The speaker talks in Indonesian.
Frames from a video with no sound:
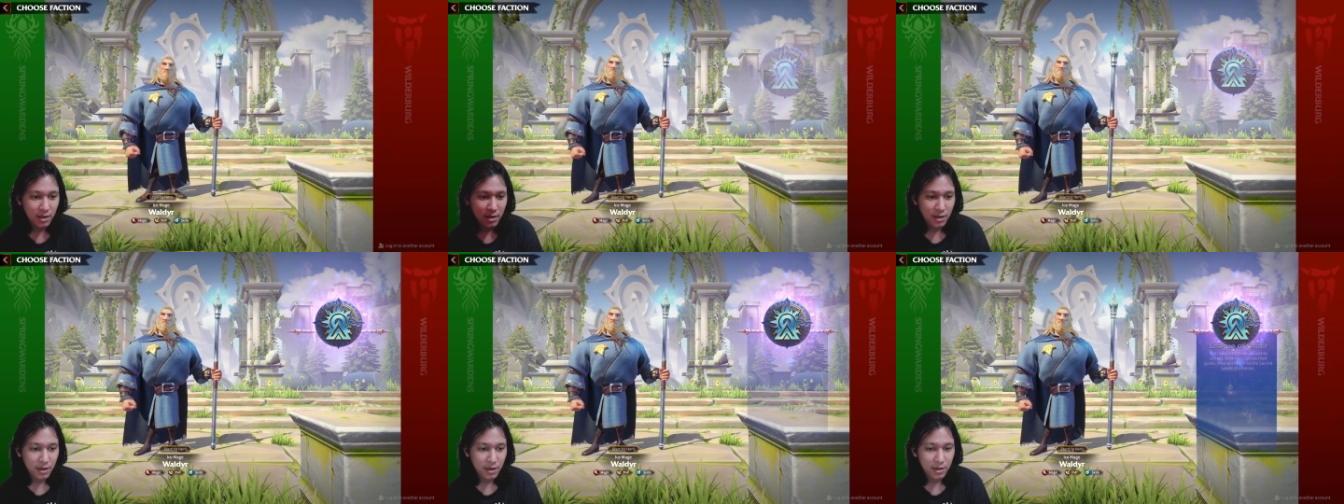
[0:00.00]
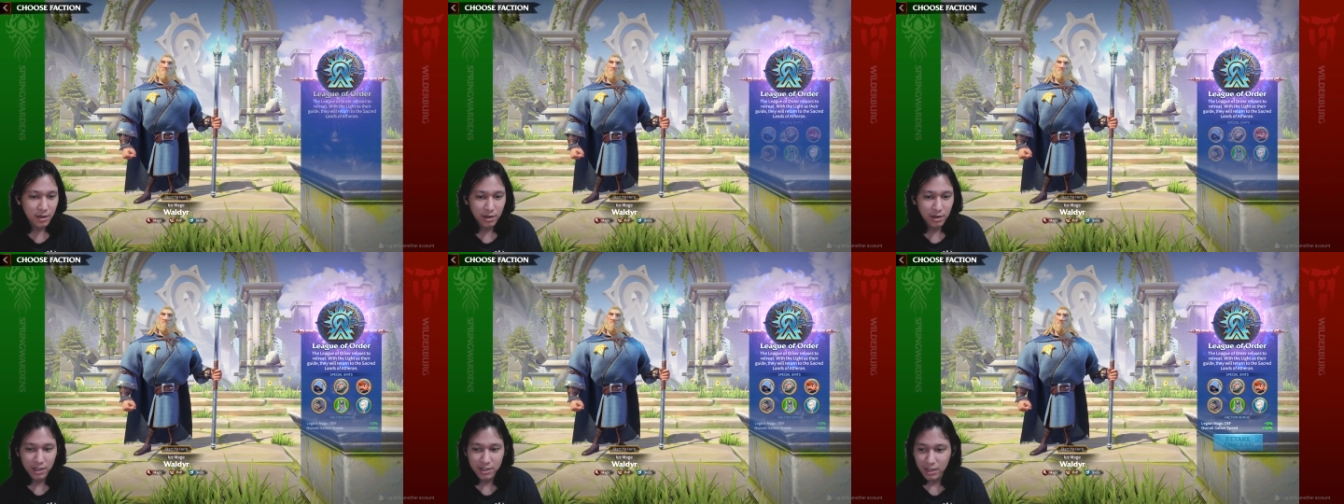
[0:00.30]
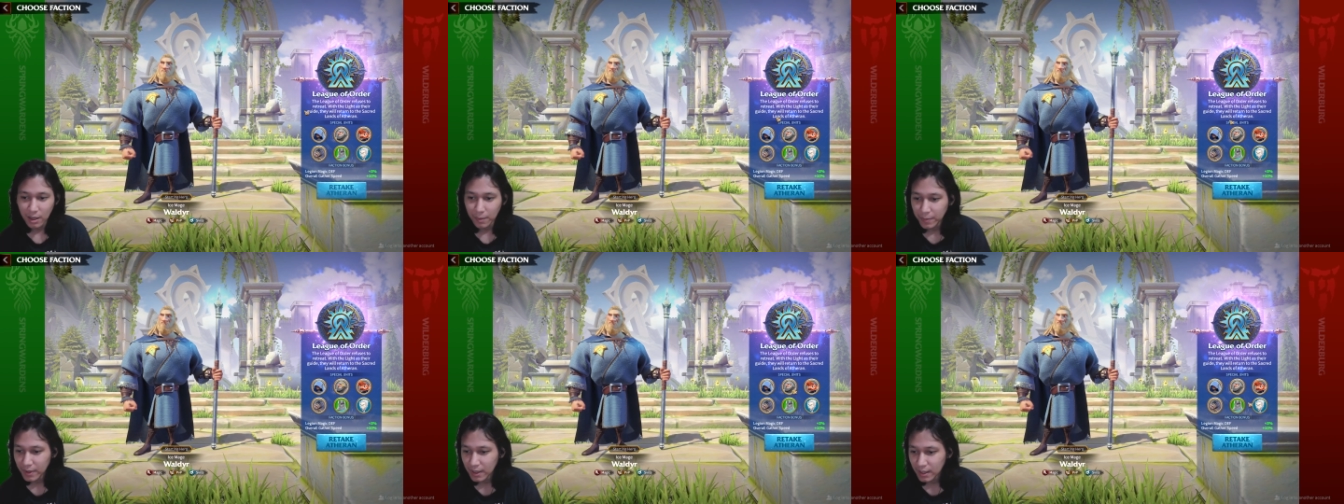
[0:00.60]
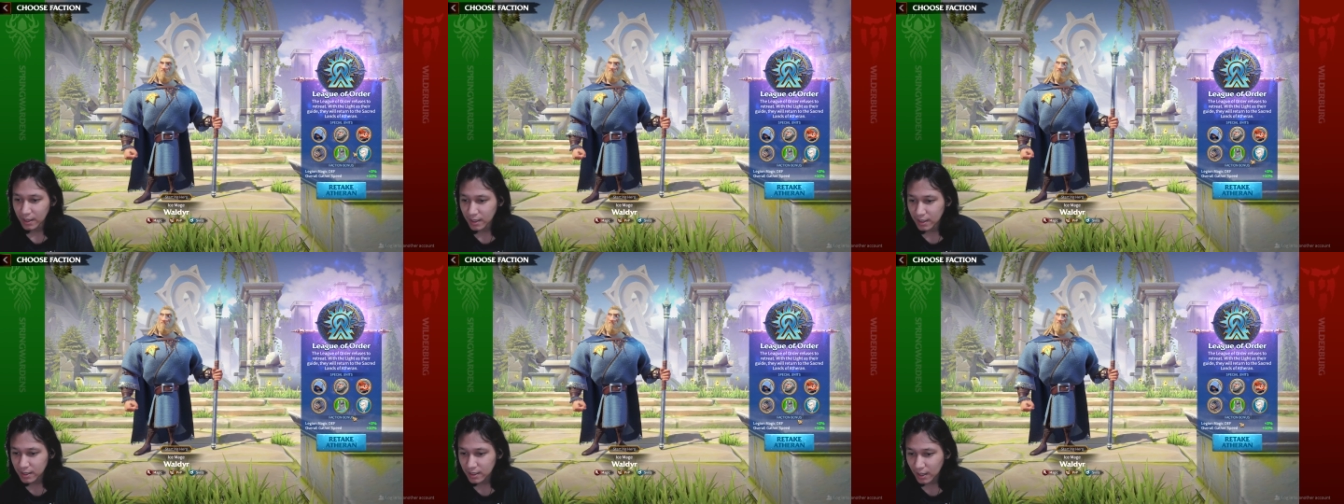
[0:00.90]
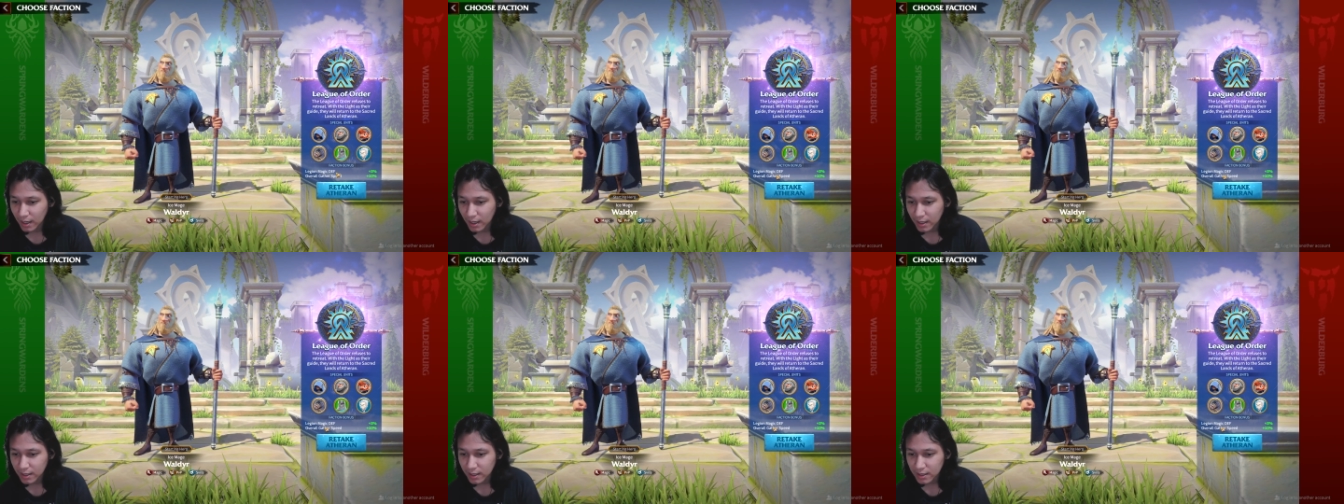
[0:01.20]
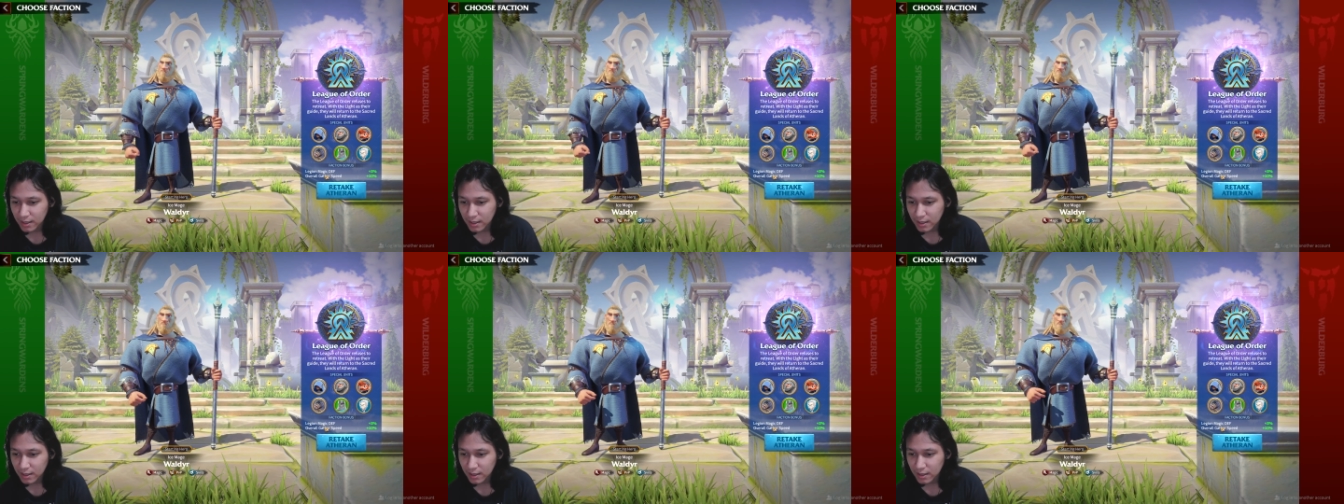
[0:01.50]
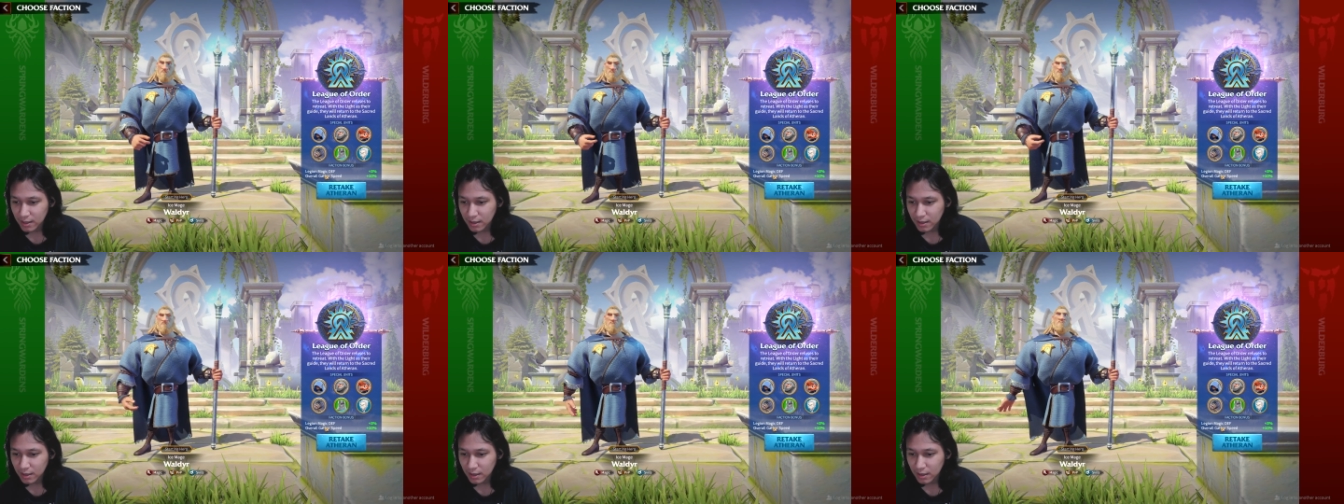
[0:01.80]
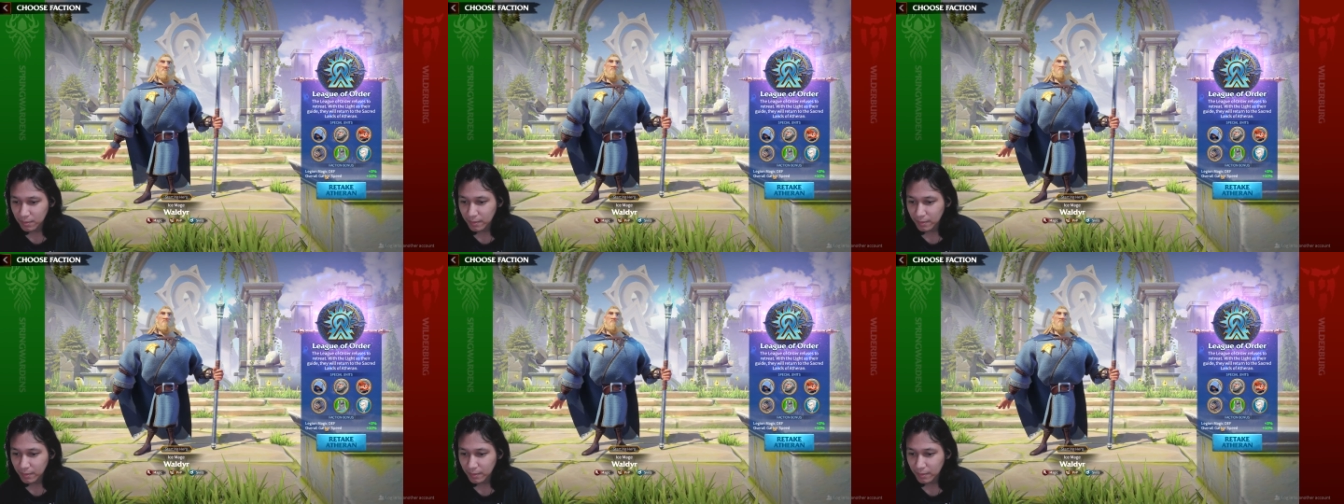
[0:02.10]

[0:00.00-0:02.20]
Dan kita pilih dia ini uh,